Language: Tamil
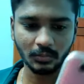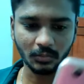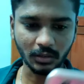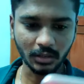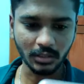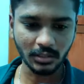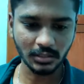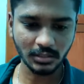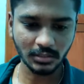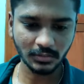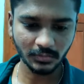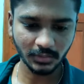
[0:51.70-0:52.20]

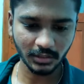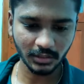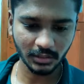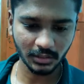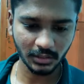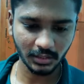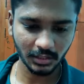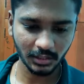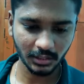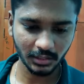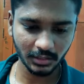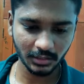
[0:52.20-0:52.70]
வந்துச்சு
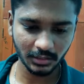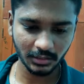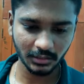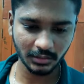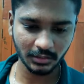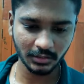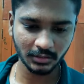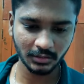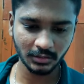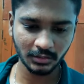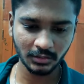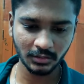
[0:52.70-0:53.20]
மக்களே
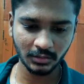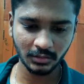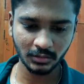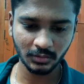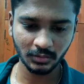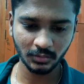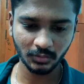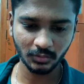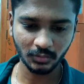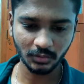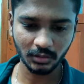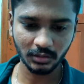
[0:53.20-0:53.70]

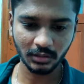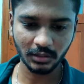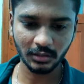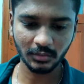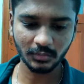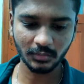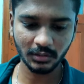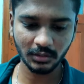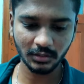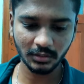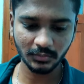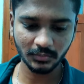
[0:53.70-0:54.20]
ஒர்க் ஆக
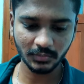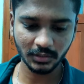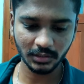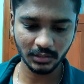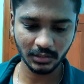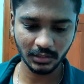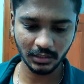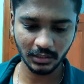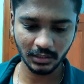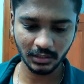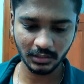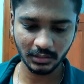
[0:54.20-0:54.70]
மாட்டேங்குது
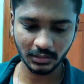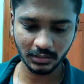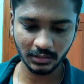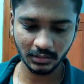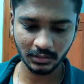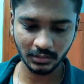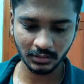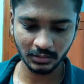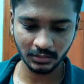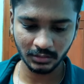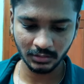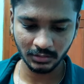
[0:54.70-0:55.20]
மக்களே
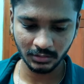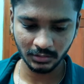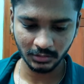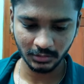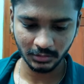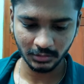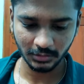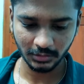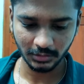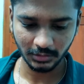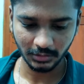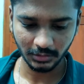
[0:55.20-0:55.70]

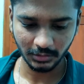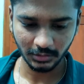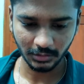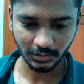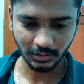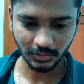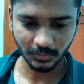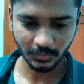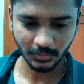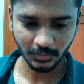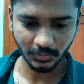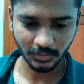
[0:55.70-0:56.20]

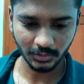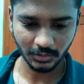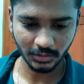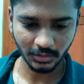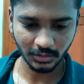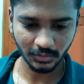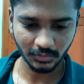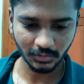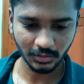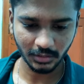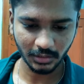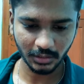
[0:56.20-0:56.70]
எதுவுமே ஒர்க்
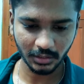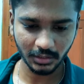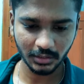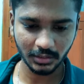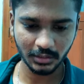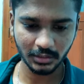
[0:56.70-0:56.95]
ஆகலை